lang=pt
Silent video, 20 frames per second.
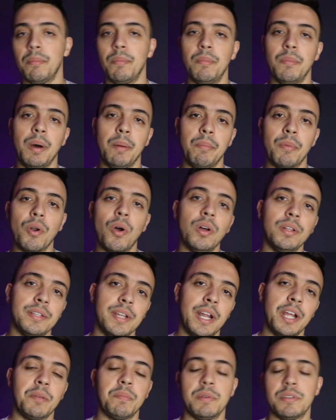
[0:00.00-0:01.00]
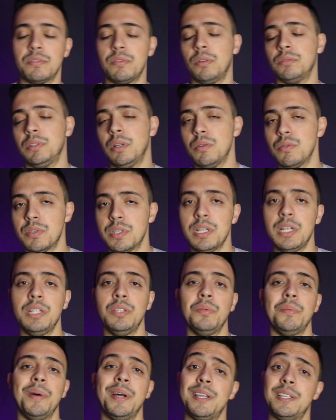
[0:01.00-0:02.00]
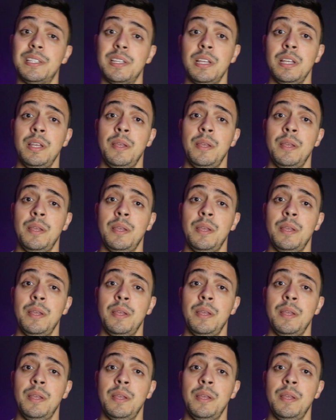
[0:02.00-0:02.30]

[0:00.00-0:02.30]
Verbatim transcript: uma Brother aí que o pessoal tá usando, mas